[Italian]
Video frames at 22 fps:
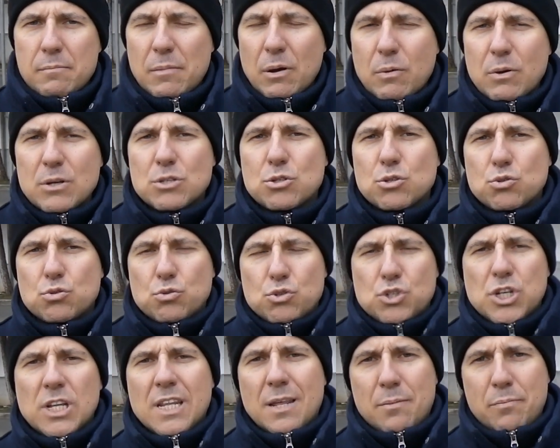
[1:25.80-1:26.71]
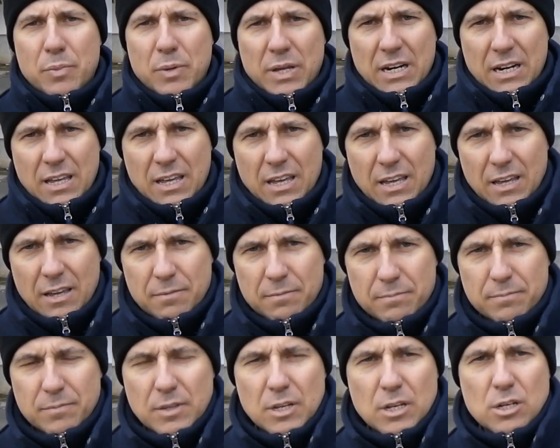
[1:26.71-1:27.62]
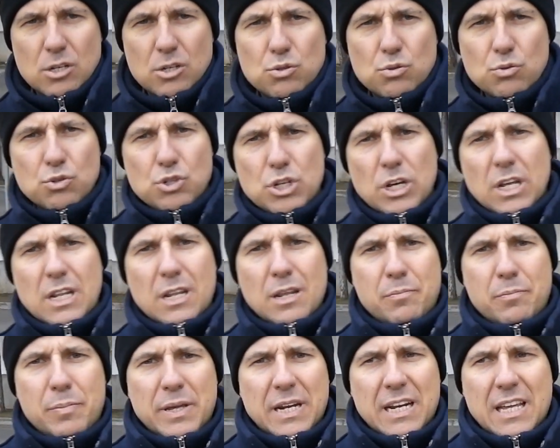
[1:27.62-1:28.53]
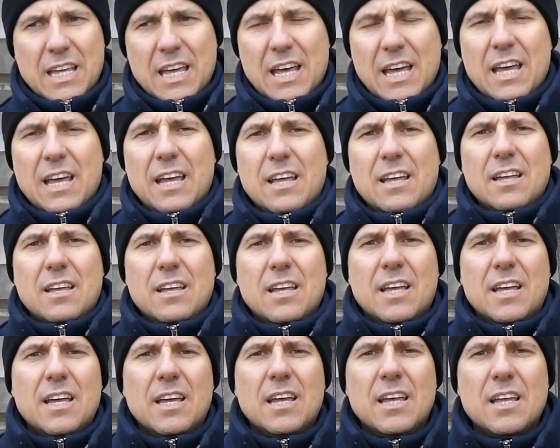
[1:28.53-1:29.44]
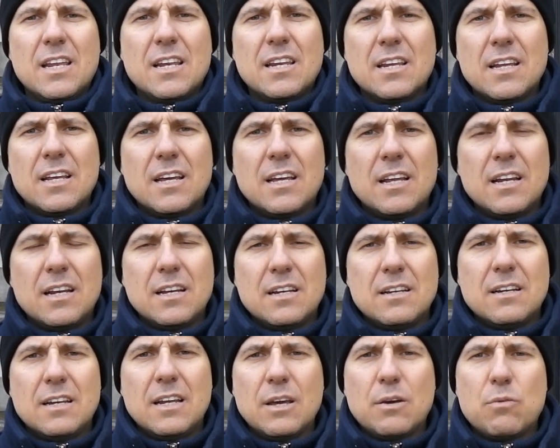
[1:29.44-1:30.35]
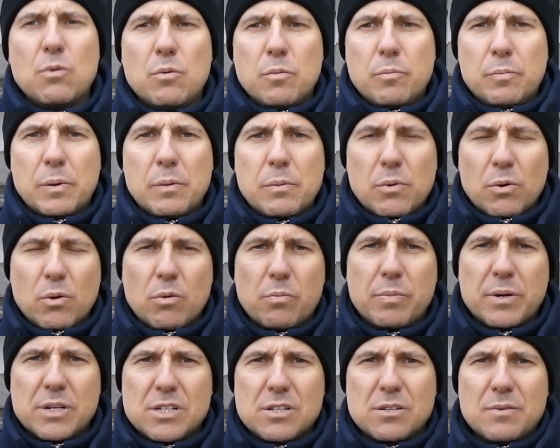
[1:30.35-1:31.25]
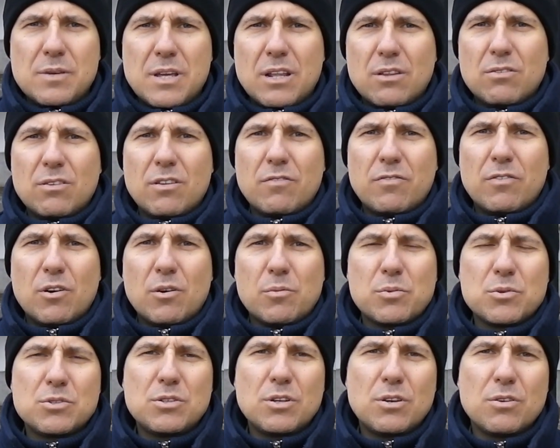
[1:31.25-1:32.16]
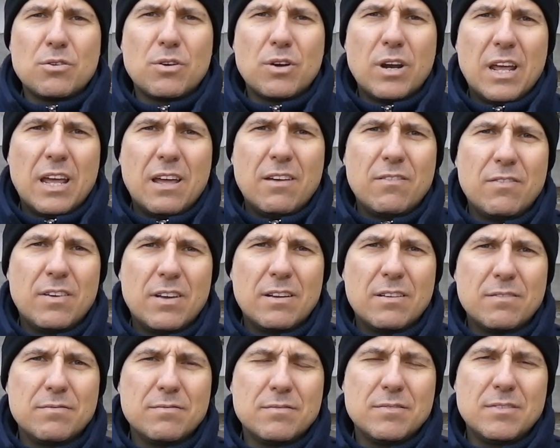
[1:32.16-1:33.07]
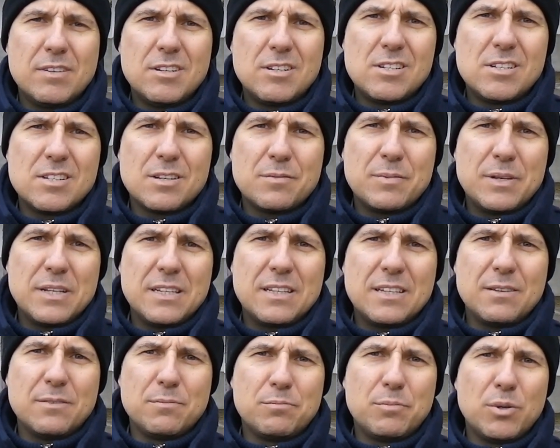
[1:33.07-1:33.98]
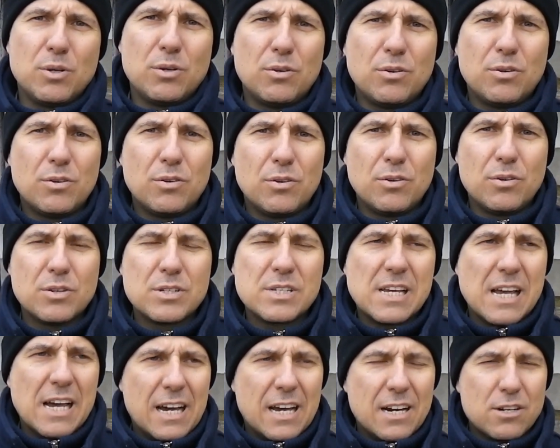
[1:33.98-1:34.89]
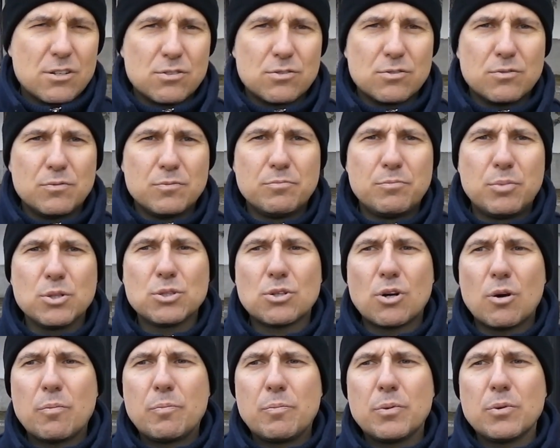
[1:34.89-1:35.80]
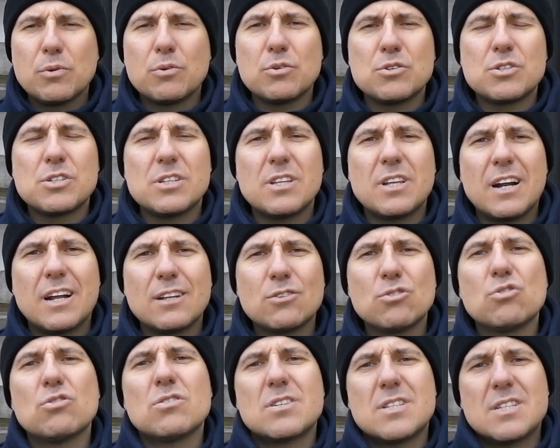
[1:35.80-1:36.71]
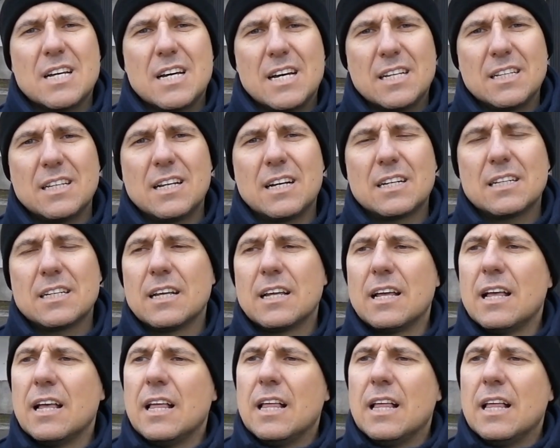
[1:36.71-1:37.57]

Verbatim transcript: Ma questo succede perché? Succede perché eh, il, il, primo equipaggiamento del freno posteriore è decisamente un po' scarso, un po' troppo considerato standard.